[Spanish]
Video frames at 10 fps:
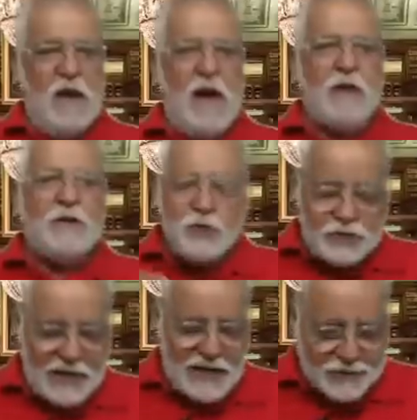
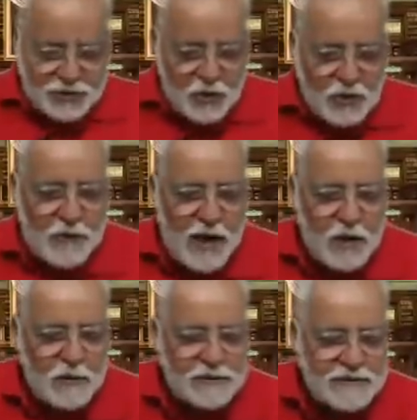anuncie la acción que van
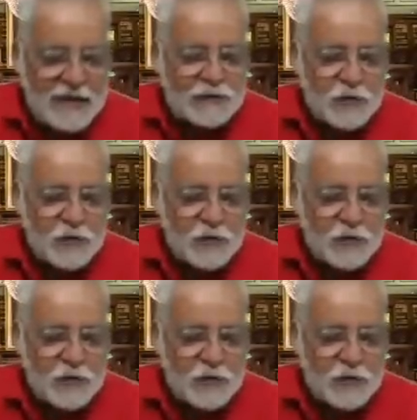a comenzar a